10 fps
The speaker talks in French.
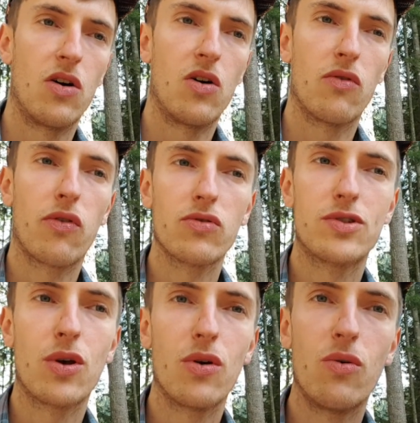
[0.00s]
En
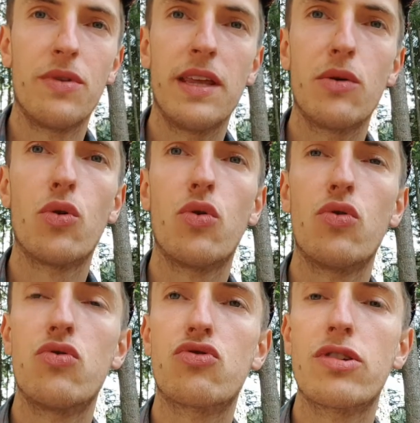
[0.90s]
France, on est,
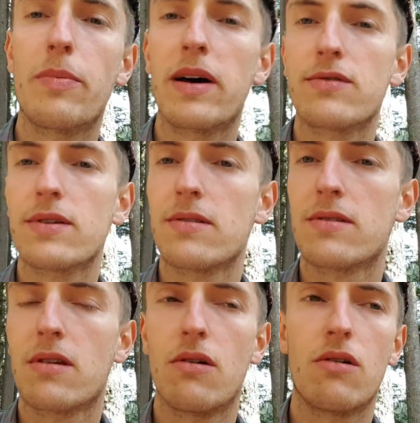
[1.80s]
euh, je sais pas,
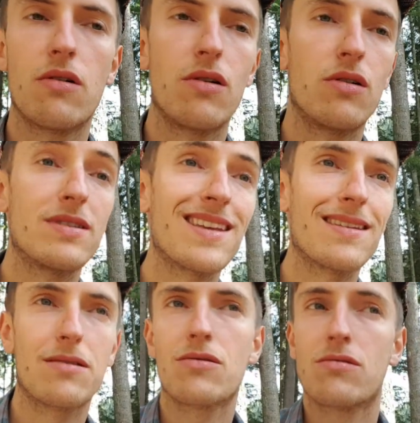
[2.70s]
67,
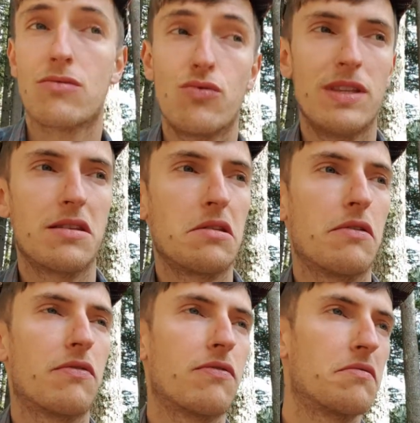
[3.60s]
8,
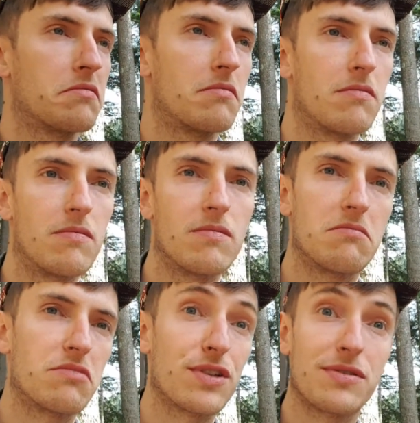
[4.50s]
9,
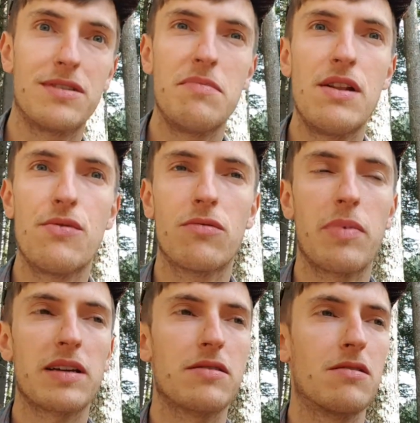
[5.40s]
70 millions de
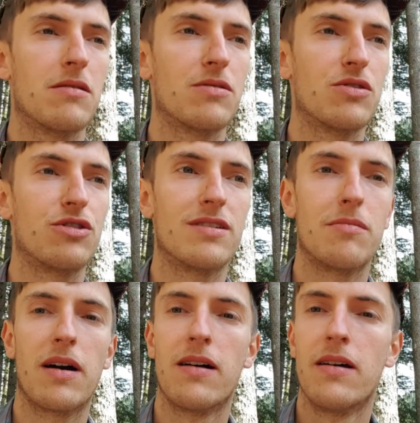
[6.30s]
personnes, je ne sais
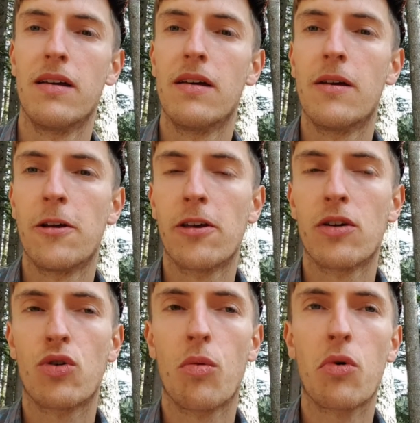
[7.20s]
pas.
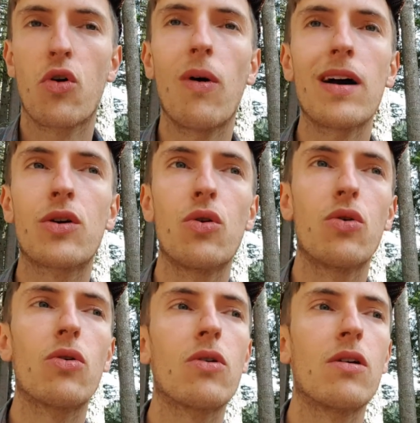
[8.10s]
Comment croire
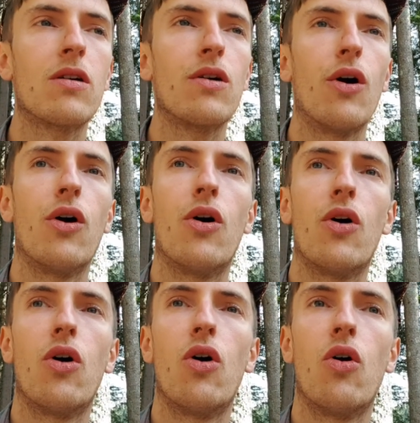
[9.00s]
que
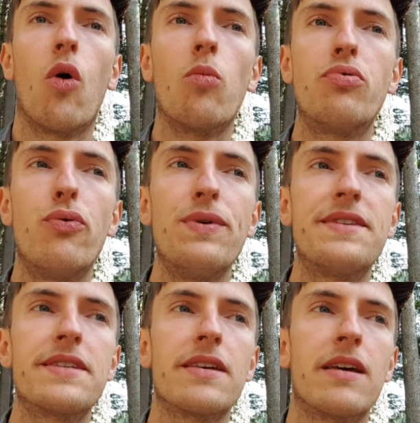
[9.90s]
euh, on
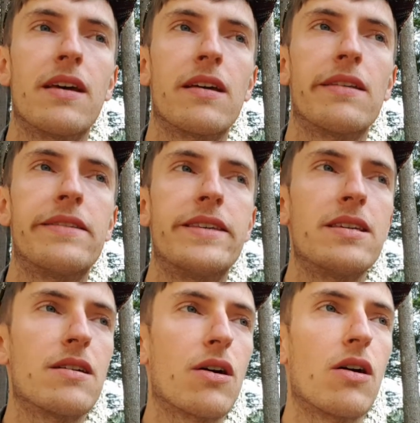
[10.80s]
puisse
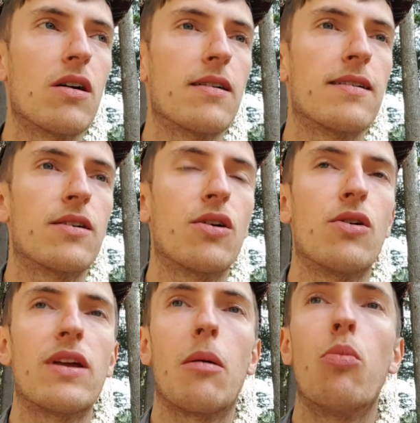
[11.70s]
dire
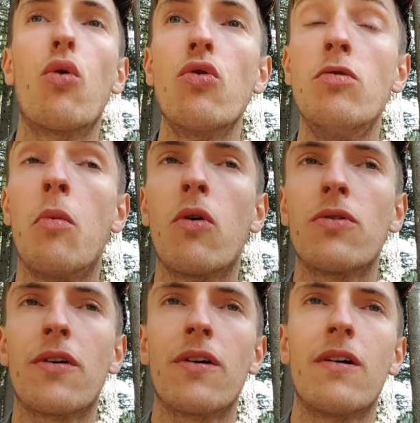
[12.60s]
qu'il y a beaucoup de monde